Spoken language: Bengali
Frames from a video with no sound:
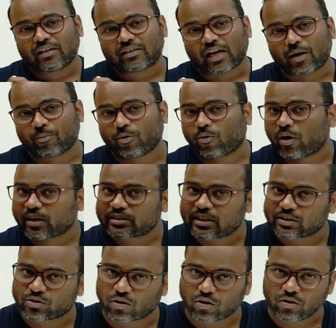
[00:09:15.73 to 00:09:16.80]
টাইম ওয়ার্ক
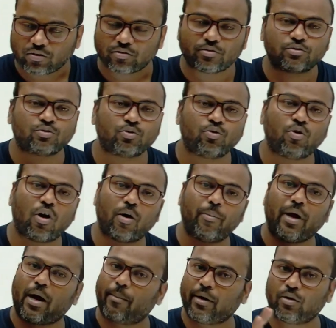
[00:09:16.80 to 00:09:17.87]
শেষ হলো শুরু হবে
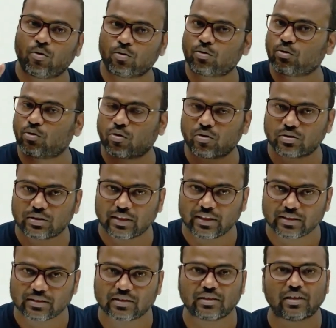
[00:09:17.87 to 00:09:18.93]
আবার নতুন কোনো
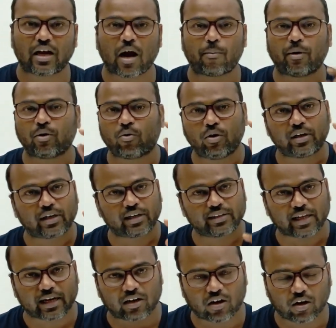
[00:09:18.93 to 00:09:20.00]
সিরিজ আবার ওইখানে
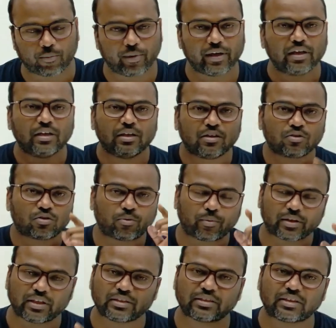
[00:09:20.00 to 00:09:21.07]
দেখা হবে
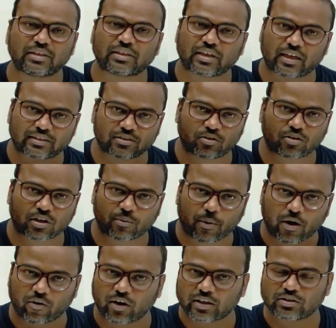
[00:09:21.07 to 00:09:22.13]
তোমাদের যাতে ক্লাসগুলোকে
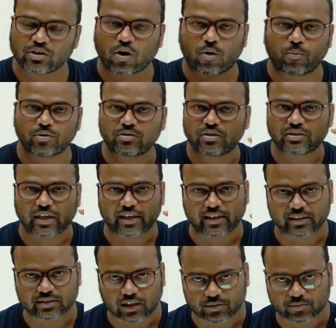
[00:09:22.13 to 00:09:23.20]
ভালো লাগছে অবশ্যই
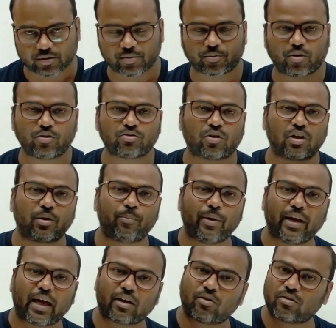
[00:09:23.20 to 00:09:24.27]
চ্যানেলটি সাবস্ক্রাইব করো সঙ্গে বেল
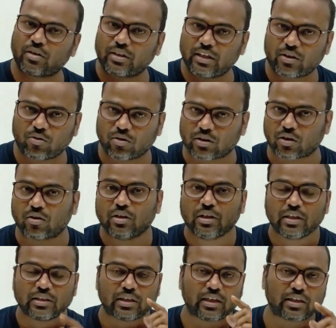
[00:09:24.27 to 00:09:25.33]
আইকনকে ক্লিক করে দাও
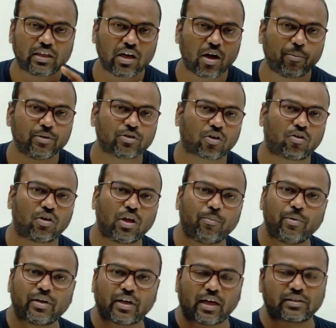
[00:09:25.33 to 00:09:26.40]
তাহলে কি হবে যখনই আমি
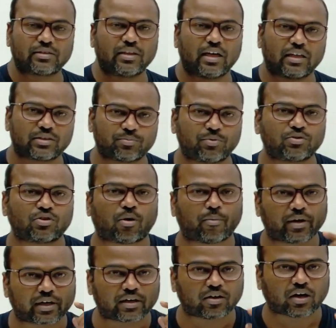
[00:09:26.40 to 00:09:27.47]
ক্লাস নিয়ে আসবো
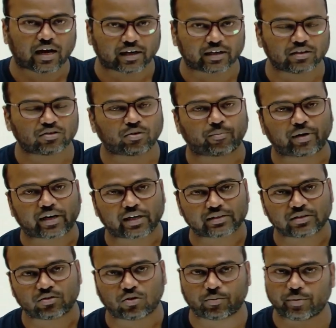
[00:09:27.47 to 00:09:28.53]
সবার আগে তোমার কাছে
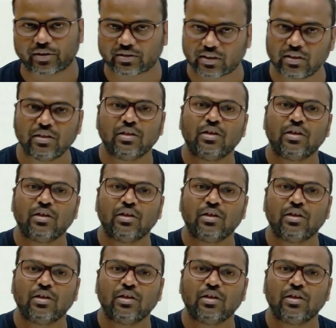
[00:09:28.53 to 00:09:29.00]
নোটিফিকেশন